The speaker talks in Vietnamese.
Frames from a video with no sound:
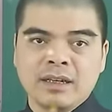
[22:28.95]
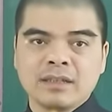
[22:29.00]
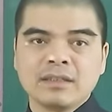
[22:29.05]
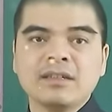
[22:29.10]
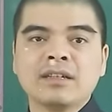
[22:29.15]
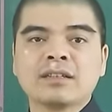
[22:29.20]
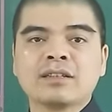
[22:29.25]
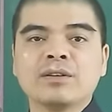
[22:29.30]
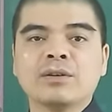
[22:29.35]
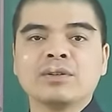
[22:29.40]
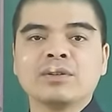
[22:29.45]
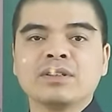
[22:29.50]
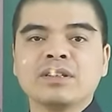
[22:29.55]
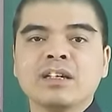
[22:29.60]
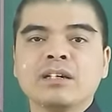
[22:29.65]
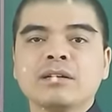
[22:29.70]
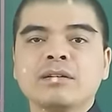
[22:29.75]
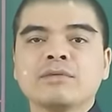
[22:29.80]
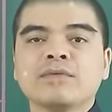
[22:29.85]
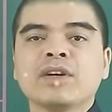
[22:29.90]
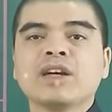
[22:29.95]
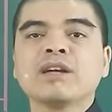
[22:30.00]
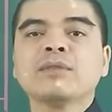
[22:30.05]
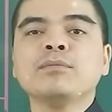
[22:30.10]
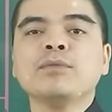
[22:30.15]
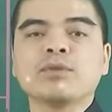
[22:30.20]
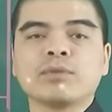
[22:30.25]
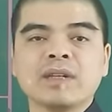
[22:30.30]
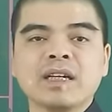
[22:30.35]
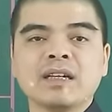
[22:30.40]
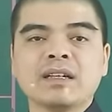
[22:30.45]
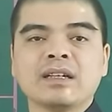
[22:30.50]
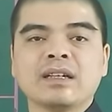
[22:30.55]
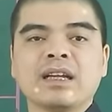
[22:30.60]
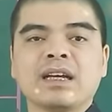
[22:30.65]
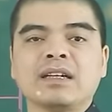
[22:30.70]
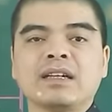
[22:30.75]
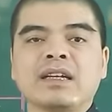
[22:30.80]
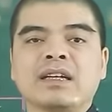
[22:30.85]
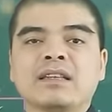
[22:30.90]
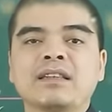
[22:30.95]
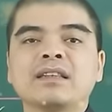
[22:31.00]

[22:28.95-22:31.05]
được tổ chức với cái mục đích là để